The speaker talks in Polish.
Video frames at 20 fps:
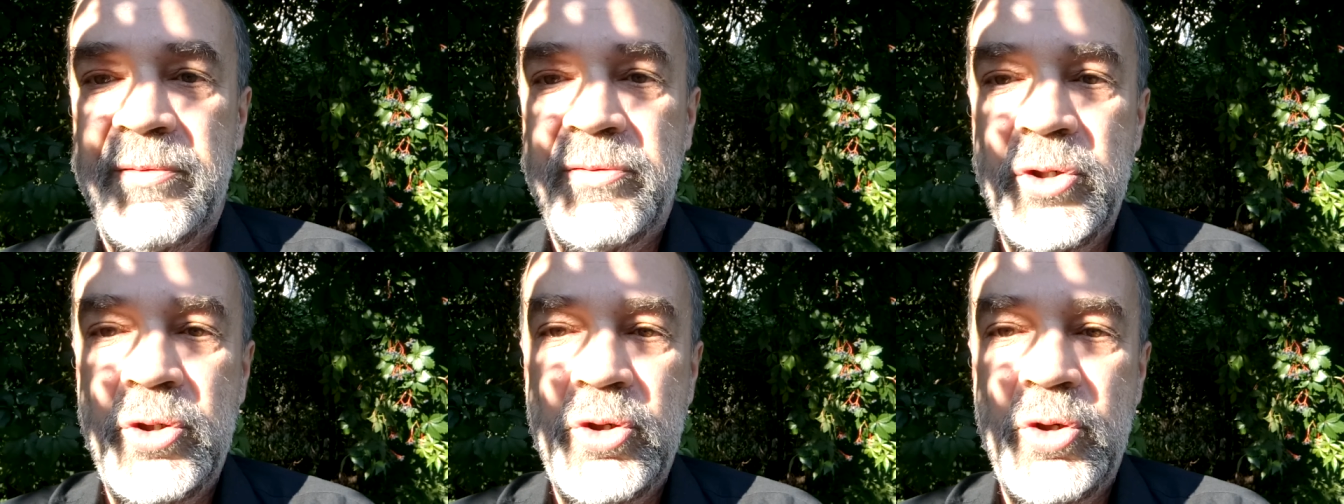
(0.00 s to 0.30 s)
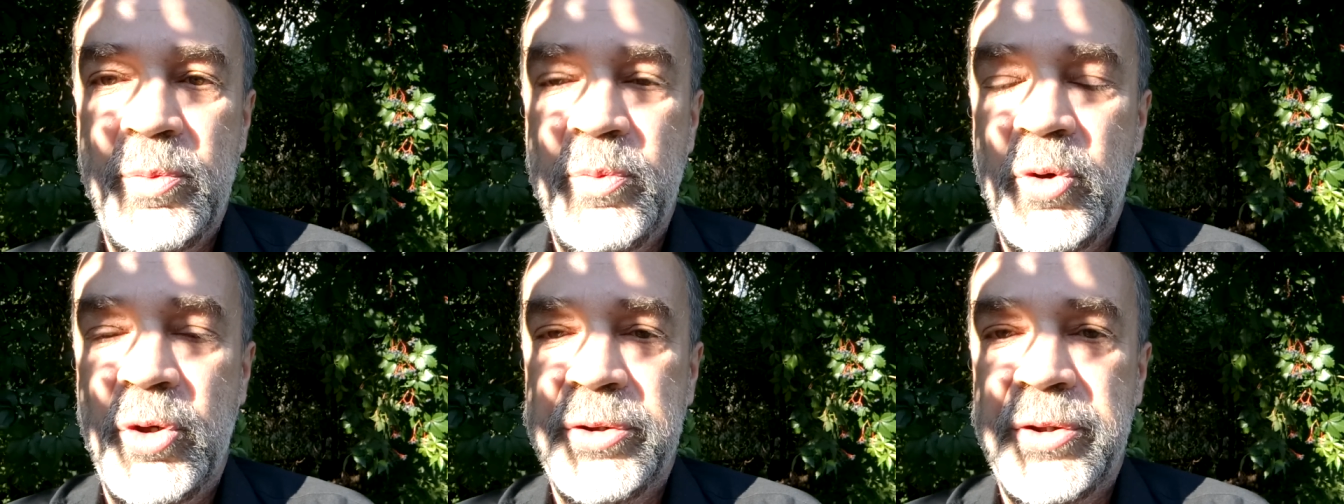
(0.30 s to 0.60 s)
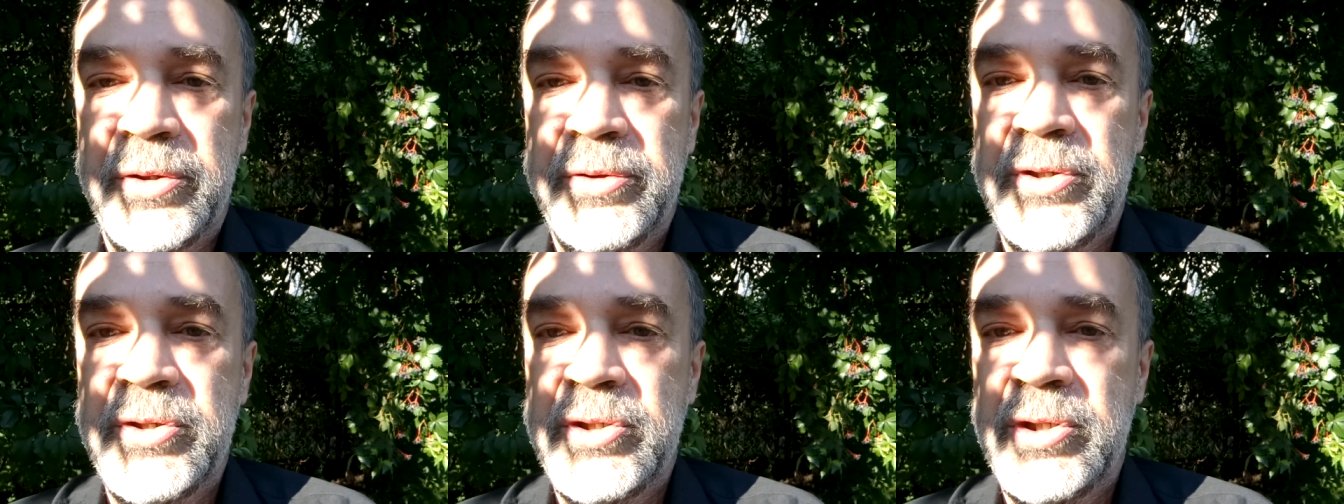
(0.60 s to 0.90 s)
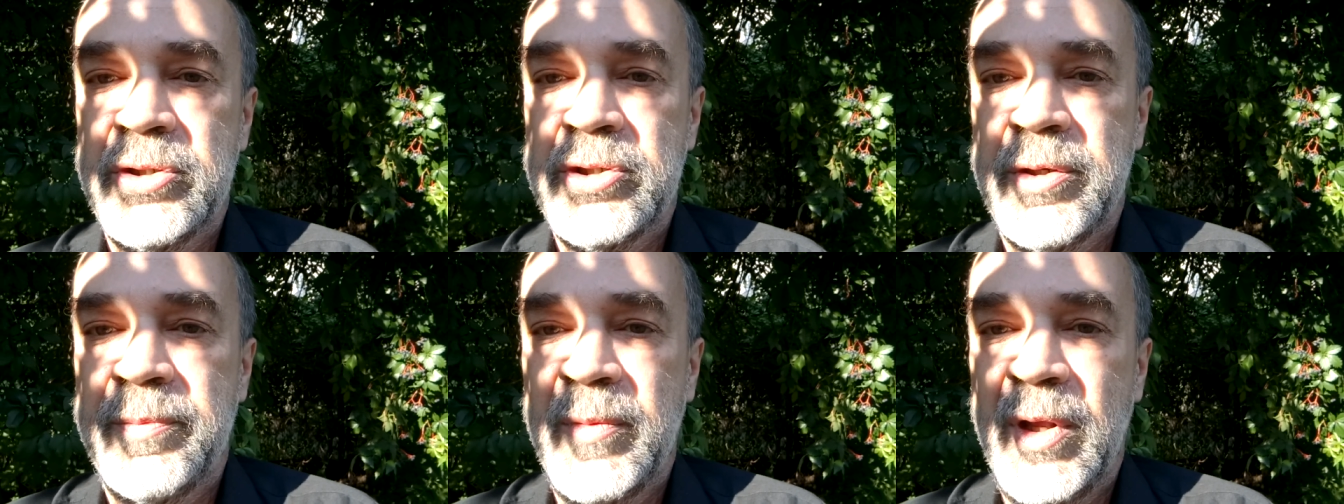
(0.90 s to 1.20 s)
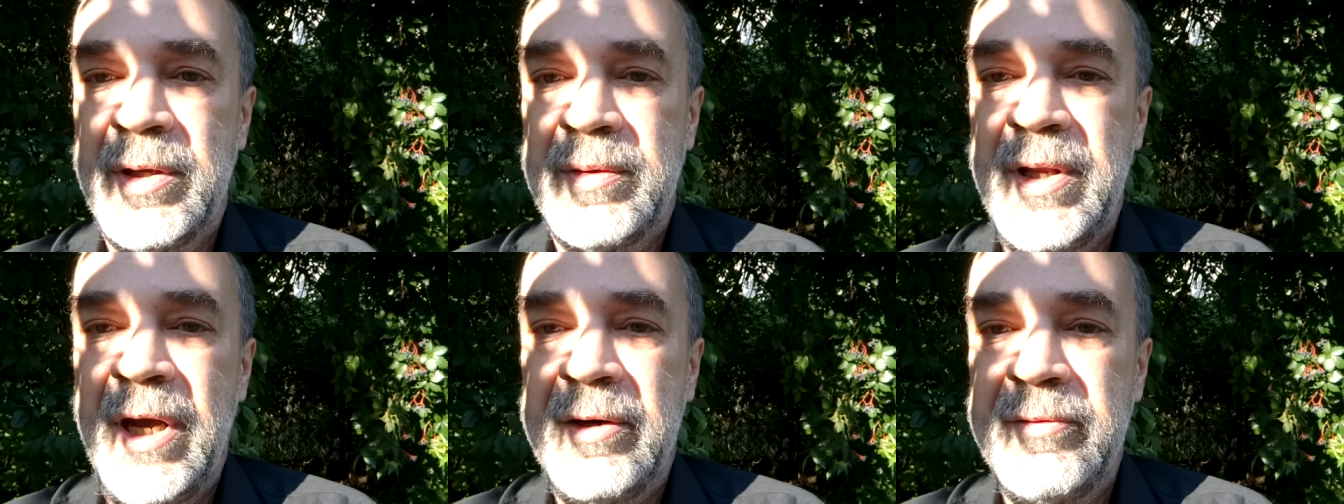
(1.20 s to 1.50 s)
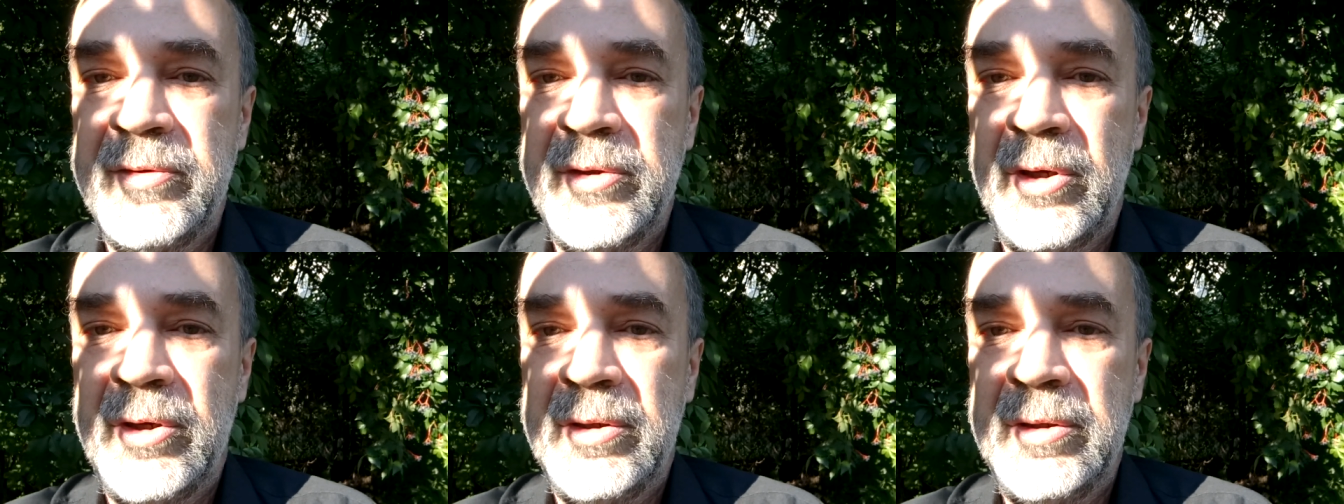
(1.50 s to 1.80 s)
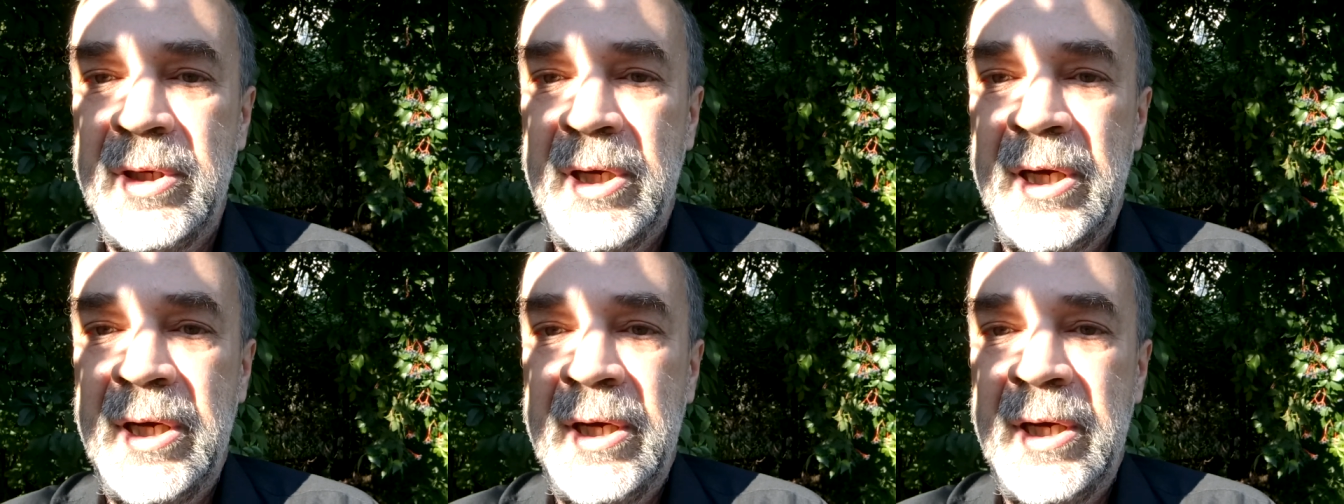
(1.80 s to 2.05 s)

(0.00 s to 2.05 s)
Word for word: w życiu. Było to dosyć dawno.